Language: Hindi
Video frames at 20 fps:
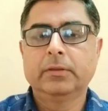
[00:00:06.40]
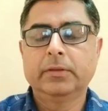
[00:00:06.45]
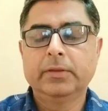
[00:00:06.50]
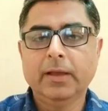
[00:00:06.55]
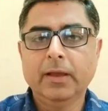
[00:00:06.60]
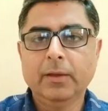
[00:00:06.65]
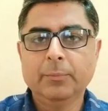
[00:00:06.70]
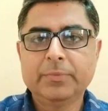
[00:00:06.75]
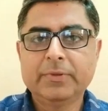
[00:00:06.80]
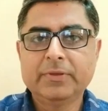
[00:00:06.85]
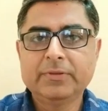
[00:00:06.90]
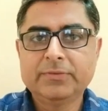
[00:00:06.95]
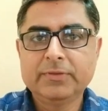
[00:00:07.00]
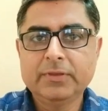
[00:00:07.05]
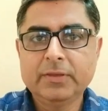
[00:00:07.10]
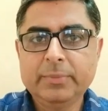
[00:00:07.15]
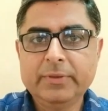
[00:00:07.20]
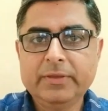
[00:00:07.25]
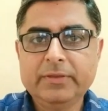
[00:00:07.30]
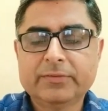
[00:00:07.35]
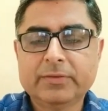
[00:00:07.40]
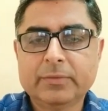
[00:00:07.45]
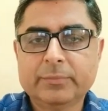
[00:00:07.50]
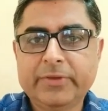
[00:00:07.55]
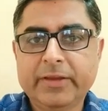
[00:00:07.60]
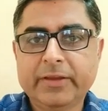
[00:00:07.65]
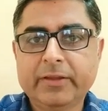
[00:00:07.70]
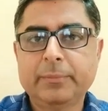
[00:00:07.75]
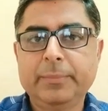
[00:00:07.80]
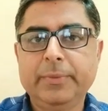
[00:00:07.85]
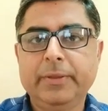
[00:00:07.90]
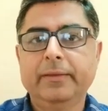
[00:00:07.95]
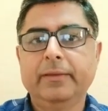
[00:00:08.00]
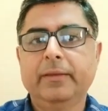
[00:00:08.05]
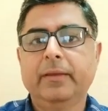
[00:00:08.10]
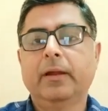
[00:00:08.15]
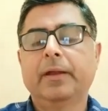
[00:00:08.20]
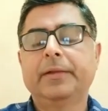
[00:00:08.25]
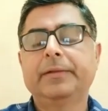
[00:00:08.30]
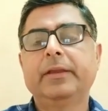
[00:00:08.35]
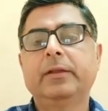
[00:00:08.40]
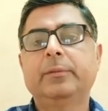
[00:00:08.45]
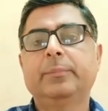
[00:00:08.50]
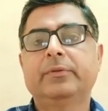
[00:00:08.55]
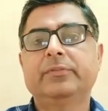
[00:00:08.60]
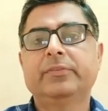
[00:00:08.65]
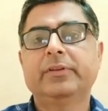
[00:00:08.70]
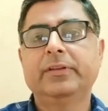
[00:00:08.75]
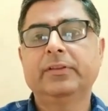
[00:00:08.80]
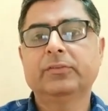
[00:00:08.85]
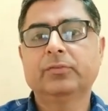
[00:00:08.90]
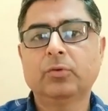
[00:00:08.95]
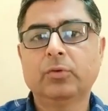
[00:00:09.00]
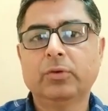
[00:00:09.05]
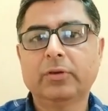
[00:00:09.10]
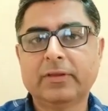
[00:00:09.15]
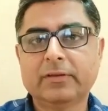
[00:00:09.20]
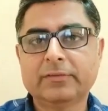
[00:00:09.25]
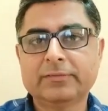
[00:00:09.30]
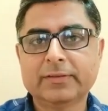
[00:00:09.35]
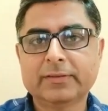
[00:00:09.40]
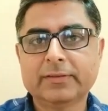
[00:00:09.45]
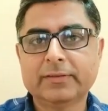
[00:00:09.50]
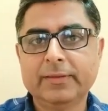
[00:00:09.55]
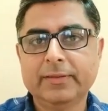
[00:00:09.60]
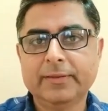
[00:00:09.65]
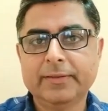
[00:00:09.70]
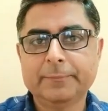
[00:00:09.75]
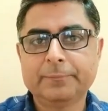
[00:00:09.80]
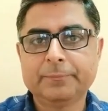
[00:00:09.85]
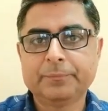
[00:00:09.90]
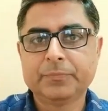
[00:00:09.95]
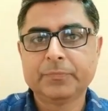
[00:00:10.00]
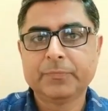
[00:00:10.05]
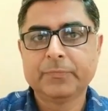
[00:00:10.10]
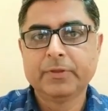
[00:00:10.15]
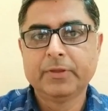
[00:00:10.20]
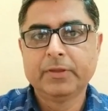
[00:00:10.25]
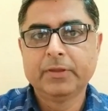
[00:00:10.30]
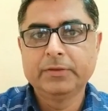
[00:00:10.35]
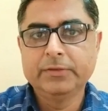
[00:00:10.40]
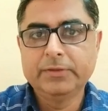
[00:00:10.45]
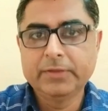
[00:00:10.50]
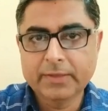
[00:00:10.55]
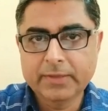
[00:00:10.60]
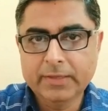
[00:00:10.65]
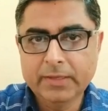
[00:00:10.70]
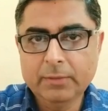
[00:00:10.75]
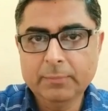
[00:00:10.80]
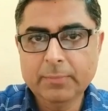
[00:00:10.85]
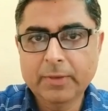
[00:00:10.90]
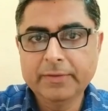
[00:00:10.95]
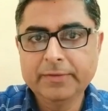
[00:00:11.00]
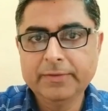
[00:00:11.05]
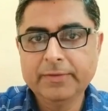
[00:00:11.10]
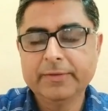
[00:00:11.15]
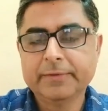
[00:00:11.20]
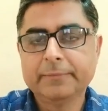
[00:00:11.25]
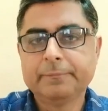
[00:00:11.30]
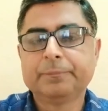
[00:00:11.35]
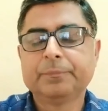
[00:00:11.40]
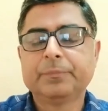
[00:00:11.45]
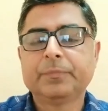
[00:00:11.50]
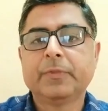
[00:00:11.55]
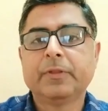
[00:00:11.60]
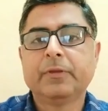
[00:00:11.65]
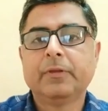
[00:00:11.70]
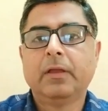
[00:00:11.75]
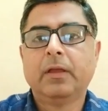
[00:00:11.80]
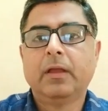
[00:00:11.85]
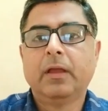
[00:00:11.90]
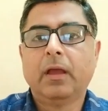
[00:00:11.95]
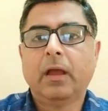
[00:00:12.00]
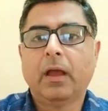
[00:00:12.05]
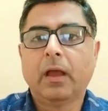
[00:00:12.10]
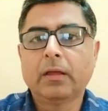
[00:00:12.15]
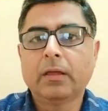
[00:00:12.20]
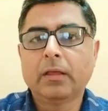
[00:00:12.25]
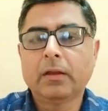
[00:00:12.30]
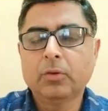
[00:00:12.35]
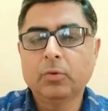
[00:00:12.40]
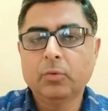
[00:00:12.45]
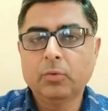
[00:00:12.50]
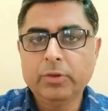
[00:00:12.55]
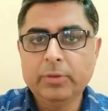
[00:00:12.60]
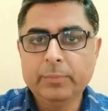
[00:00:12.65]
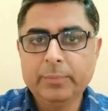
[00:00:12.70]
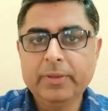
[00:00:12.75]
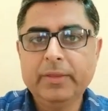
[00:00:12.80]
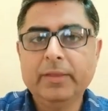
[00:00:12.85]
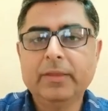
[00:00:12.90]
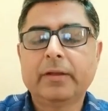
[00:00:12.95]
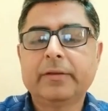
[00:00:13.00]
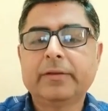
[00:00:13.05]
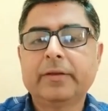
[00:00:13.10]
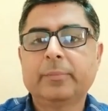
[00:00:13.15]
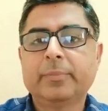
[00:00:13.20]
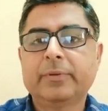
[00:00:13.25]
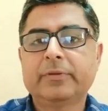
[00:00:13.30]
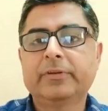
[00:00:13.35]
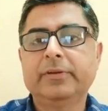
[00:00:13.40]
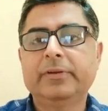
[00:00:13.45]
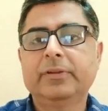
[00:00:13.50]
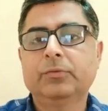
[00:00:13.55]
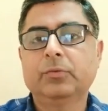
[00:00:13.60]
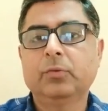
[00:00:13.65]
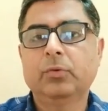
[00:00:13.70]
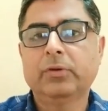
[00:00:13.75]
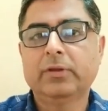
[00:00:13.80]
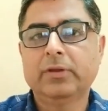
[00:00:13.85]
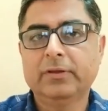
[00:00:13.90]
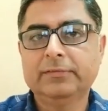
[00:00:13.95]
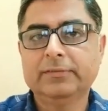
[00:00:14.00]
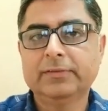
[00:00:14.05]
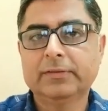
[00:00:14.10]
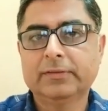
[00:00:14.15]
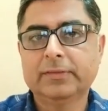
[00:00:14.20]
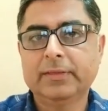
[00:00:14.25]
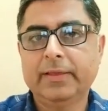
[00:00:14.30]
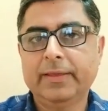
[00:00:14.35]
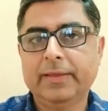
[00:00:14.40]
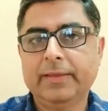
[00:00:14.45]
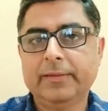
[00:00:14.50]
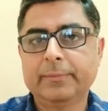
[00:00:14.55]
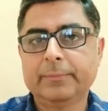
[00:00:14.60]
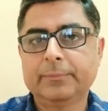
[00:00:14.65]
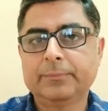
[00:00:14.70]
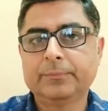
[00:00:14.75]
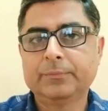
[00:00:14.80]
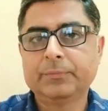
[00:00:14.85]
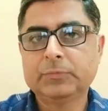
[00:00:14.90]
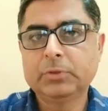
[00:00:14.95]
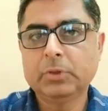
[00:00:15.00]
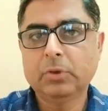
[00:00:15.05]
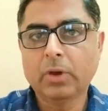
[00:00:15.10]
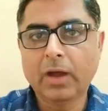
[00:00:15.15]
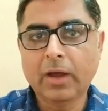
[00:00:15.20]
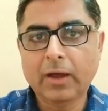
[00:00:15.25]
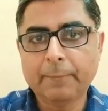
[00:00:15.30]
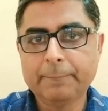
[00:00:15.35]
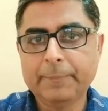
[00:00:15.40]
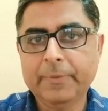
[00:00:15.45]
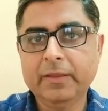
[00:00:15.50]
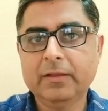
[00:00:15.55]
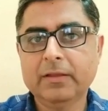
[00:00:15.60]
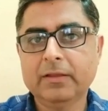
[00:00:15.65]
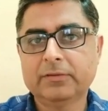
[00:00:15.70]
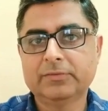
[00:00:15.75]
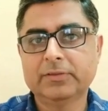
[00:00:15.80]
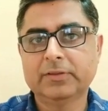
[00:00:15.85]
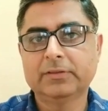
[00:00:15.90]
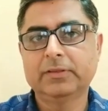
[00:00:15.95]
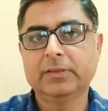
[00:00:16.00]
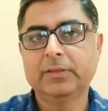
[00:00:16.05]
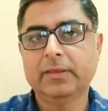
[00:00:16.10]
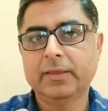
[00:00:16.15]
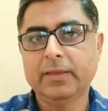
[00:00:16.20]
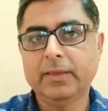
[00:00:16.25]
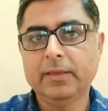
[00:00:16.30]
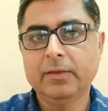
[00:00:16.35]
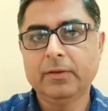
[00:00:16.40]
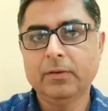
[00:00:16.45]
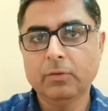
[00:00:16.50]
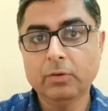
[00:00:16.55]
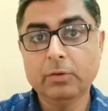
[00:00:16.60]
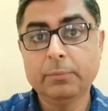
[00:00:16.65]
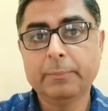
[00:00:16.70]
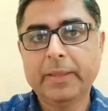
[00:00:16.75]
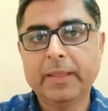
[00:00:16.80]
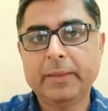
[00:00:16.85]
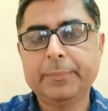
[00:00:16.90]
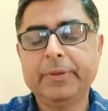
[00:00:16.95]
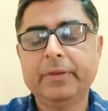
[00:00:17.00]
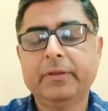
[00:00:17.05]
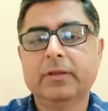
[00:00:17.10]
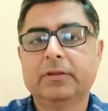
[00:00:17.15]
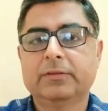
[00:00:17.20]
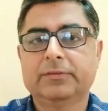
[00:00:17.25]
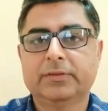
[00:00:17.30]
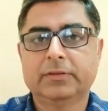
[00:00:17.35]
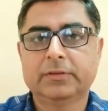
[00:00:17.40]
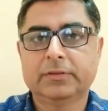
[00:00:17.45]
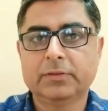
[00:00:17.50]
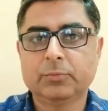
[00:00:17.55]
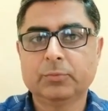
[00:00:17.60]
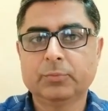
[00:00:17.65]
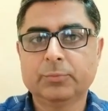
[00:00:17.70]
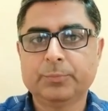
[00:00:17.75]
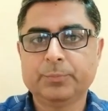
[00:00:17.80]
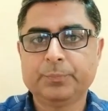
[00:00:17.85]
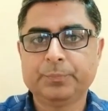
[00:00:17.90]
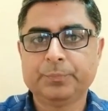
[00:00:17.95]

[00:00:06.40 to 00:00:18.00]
कि आप किसी भी सब्जेक्ट में 100 परसेंट स्कोर कर सकते हैं यकीन मानिए अगर कोई भी 100 परसेंट स्कोर कर सकता है तो आप भी कर सकते हैं और मैं भी कर सकता हूँ